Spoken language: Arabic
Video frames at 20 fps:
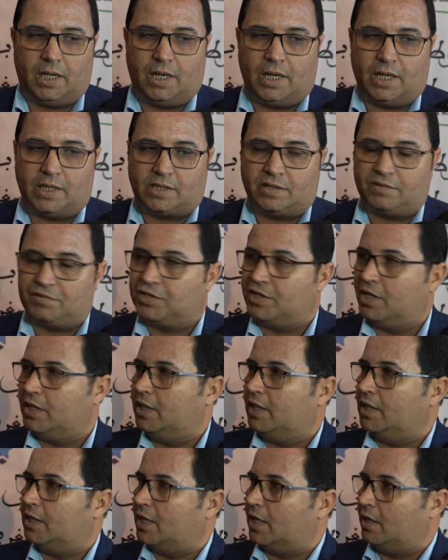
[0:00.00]
للاسف
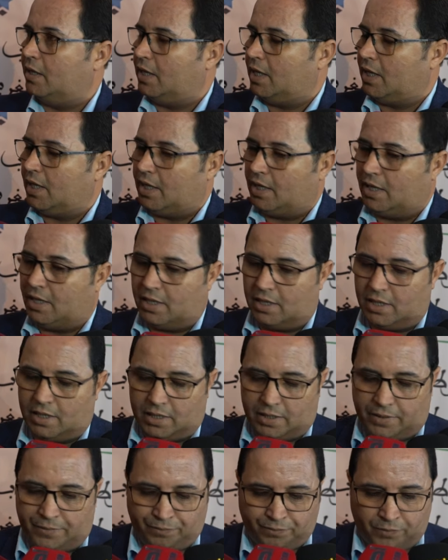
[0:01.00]
الشديد كنا
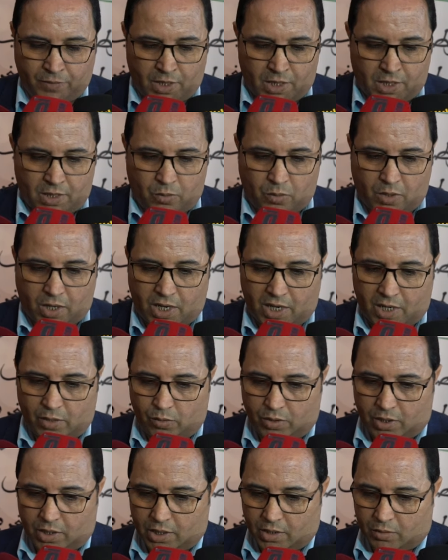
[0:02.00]
آه، واخا
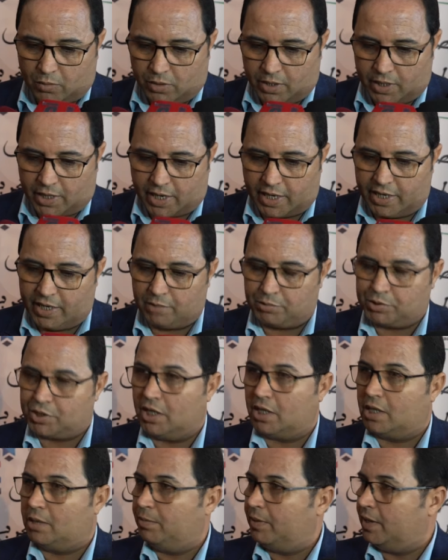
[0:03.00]
ان كنا راهنا
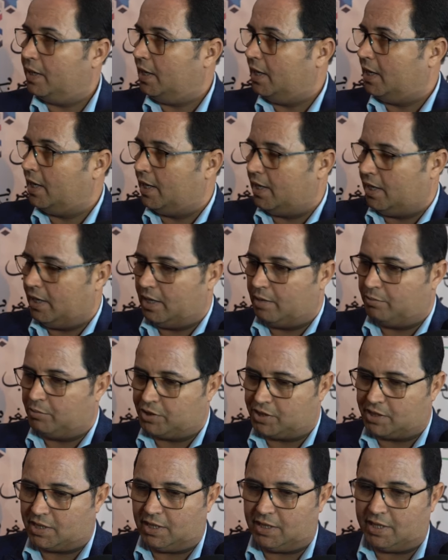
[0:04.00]
بشكل كبير على
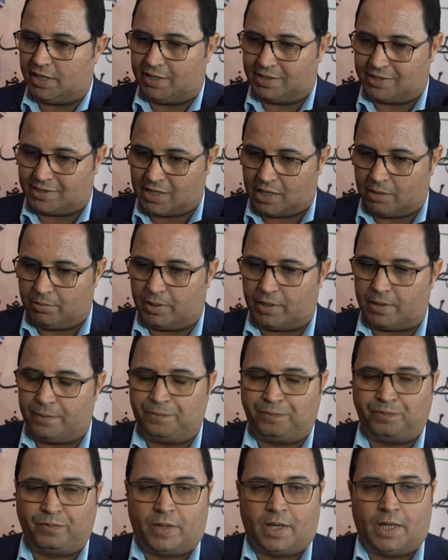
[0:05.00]
المجلس الاداري السابق
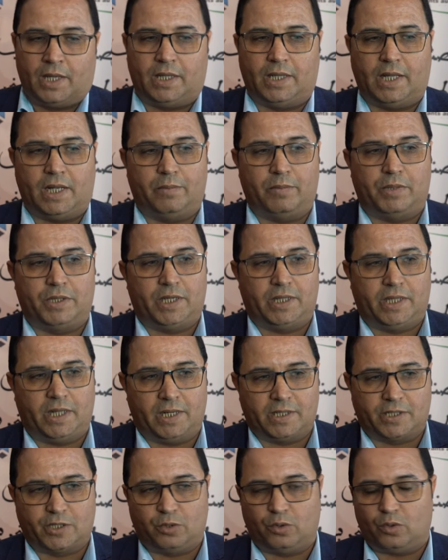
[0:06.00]
ديال
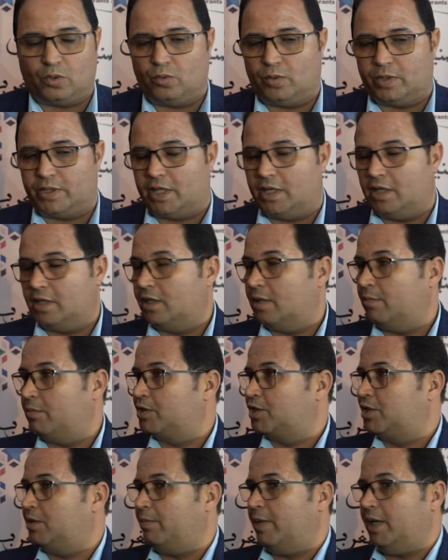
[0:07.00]
ديال الصندوق الوطني للضمان
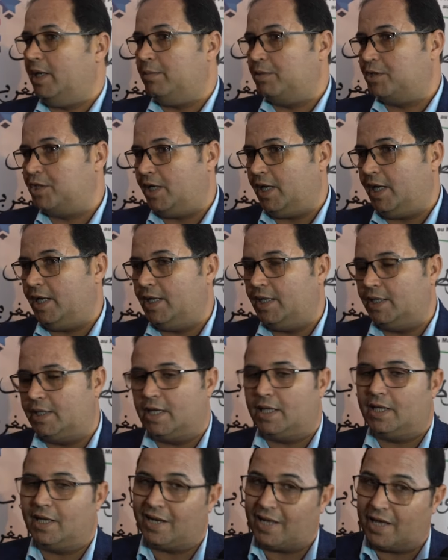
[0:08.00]
الاجتماعي باش يحيد
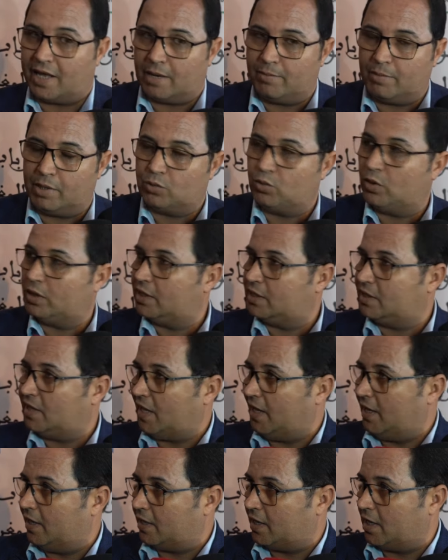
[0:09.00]
هذيك الغرامات وهذيك
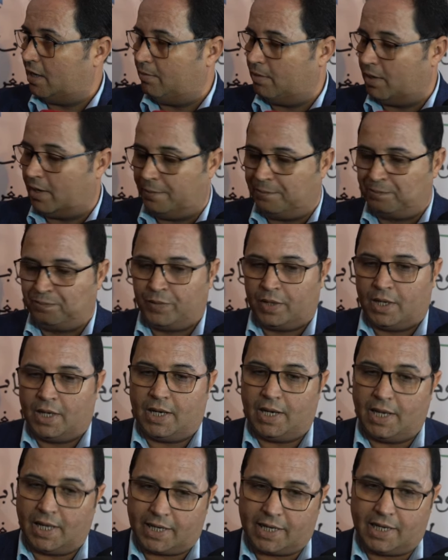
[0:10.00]
الدعائر كامله
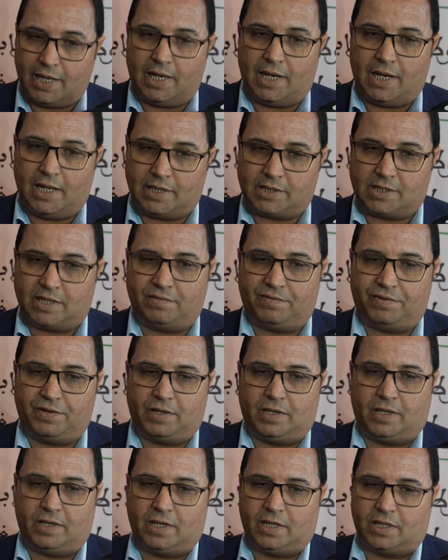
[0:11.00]
لكن للاسف
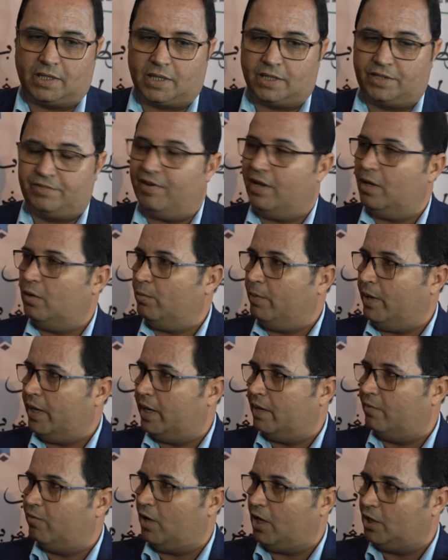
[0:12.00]
آه، تفاعلوا
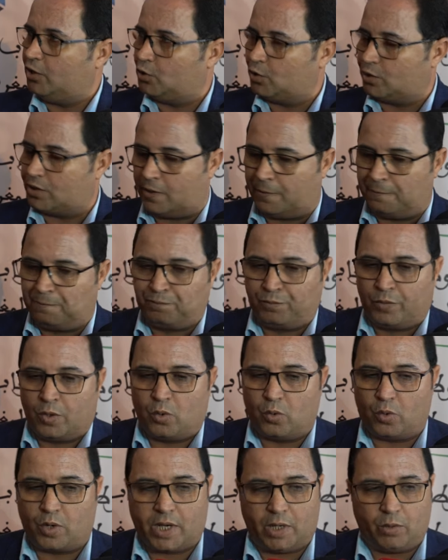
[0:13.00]
معنا في واحد الجزء
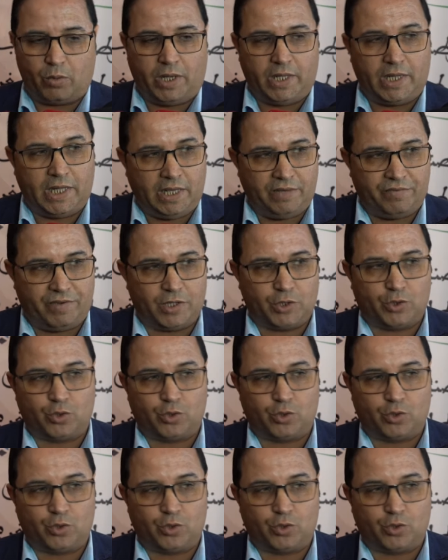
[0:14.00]
وكان واحد الاعفاء